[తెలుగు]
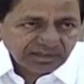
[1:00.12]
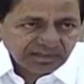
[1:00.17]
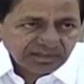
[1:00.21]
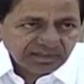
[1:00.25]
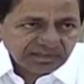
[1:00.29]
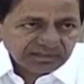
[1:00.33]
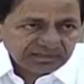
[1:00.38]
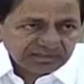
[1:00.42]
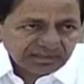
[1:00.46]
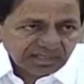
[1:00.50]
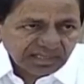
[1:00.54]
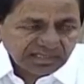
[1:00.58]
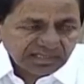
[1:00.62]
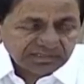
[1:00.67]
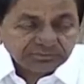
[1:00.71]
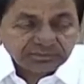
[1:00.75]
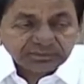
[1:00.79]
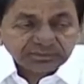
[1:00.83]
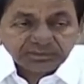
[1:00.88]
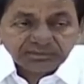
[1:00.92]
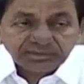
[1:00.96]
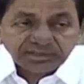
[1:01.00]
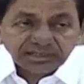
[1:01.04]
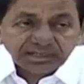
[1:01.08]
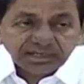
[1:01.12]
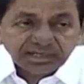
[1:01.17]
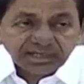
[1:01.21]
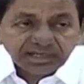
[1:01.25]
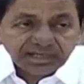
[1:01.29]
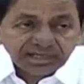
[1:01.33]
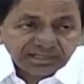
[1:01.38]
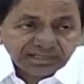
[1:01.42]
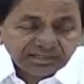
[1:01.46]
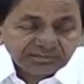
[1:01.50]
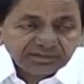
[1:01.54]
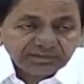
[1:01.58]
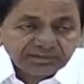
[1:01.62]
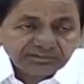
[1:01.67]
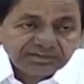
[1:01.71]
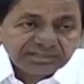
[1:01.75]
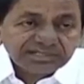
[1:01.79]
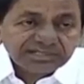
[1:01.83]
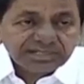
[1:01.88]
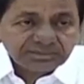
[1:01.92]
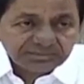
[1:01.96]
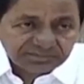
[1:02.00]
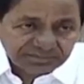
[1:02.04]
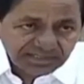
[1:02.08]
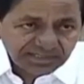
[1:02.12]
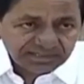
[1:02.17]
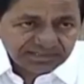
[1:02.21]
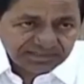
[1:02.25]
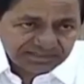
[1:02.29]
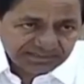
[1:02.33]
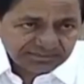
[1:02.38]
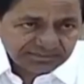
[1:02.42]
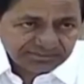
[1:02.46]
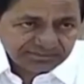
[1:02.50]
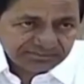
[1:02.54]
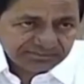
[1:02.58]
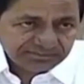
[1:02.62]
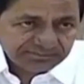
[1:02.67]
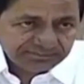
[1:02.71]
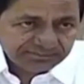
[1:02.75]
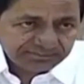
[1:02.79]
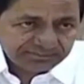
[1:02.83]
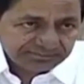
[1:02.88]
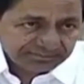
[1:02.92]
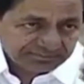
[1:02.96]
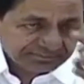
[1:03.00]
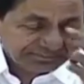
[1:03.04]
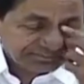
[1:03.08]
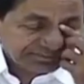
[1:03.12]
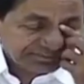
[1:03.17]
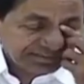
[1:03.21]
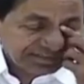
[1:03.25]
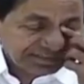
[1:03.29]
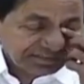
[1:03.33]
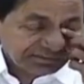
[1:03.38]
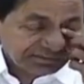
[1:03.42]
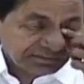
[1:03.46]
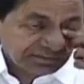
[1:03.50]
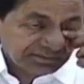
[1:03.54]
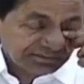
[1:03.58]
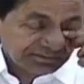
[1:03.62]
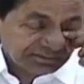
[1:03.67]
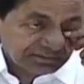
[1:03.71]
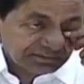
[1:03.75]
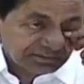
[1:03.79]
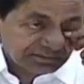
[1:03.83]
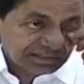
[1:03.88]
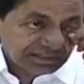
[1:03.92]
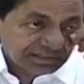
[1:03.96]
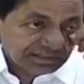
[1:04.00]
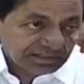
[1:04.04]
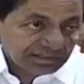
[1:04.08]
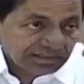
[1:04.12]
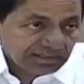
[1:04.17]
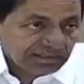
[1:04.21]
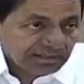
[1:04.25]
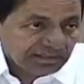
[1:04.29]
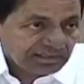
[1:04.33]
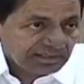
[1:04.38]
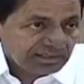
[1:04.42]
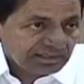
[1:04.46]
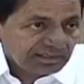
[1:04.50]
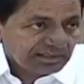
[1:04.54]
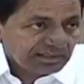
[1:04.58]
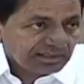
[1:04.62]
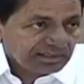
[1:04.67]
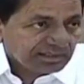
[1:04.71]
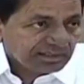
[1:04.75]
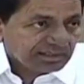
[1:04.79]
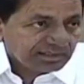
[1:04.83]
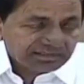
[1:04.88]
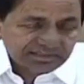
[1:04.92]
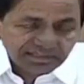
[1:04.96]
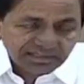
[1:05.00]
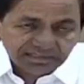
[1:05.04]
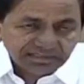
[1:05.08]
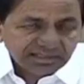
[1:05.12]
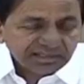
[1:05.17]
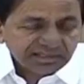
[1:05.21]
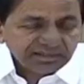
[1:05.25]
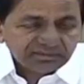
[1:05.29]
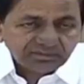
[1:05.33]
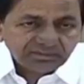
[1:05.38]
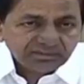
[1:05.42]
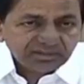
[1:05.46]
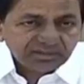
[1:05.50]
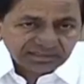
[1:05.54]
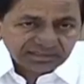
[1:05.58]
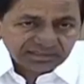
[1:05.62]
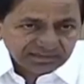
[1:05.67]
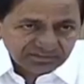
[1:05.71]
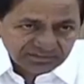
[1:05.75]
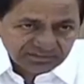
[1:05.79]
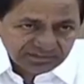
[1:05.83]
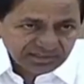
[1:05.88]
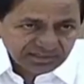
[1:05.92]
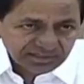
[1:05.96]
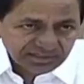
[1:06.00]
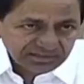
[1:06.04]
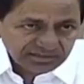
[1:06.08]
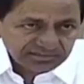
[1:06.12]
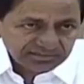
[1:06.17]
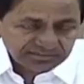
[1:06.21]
చాలా అద్భుతమైన గణనీయమైన విజయం సాధించాం అందులో ఎవరు కూడా సందేహం కూడా ఉండాల్సిన అవసరం లేదు